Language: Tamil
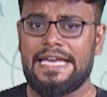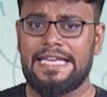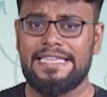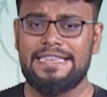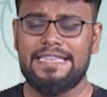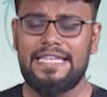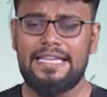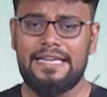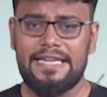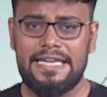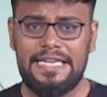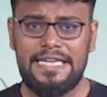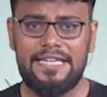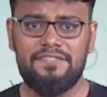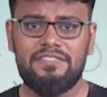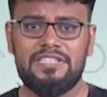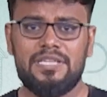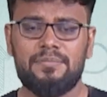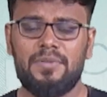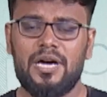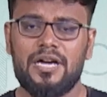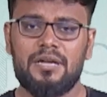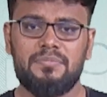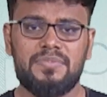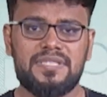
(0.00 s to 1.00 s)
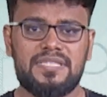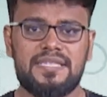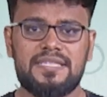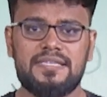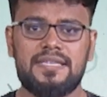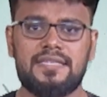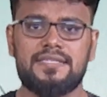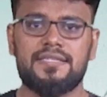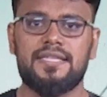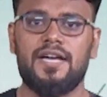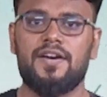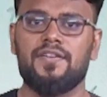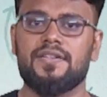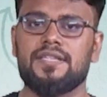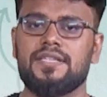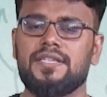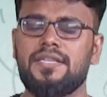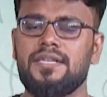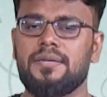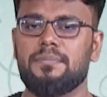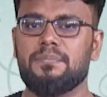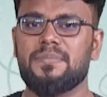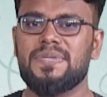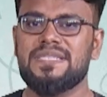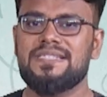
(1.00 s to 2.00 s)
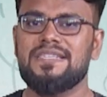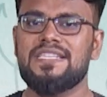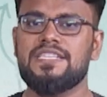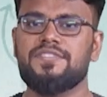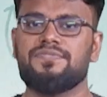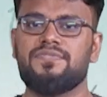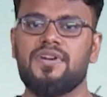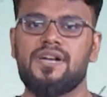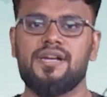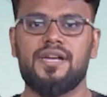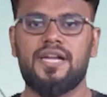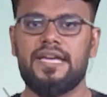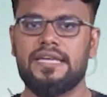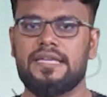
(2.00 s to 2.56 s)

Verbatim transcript: இந்த ரெண்டு விதமான பிஸ்னஸஸ் தான் வந்து பிஸ்னஸ் வேர்ல்டில்